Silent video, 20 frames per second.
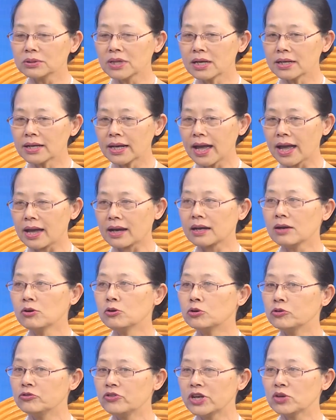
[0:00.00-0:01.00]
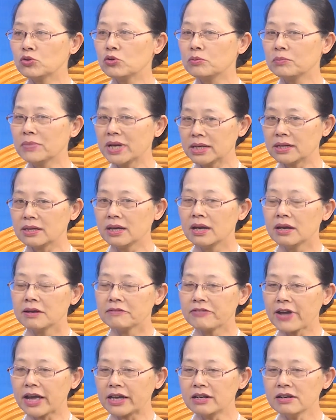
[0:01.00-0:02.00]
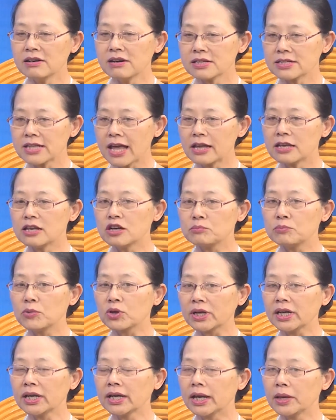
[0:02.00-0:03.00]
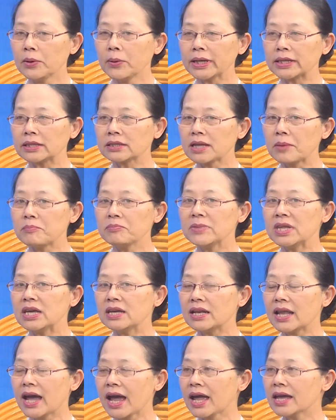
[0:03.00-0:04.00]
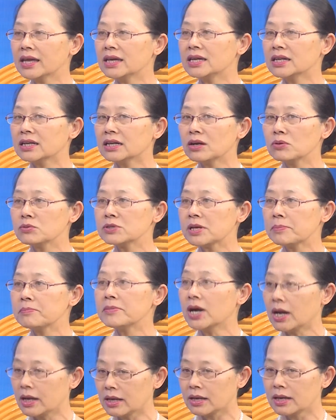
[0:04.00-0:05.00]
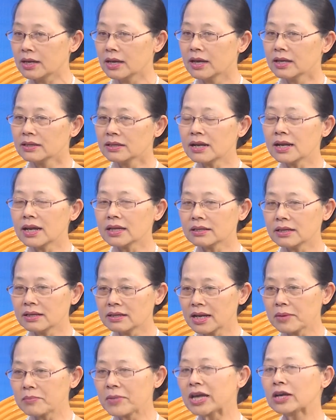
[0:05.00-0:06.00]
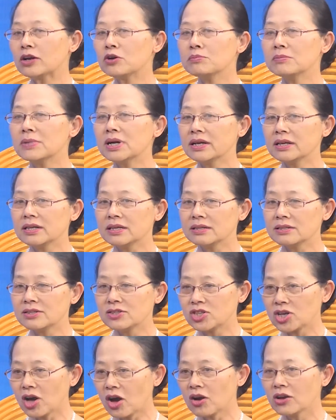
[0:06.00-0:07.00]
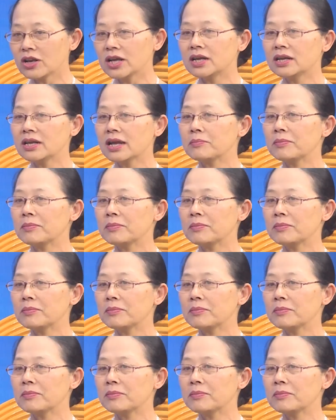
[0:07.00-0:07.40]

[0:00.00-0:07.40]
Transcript: tất cả các hội viên của mình phải đưa ra được một cái kế hoạch tầm nhìn 2010, tức là từ năm 2010 cho đến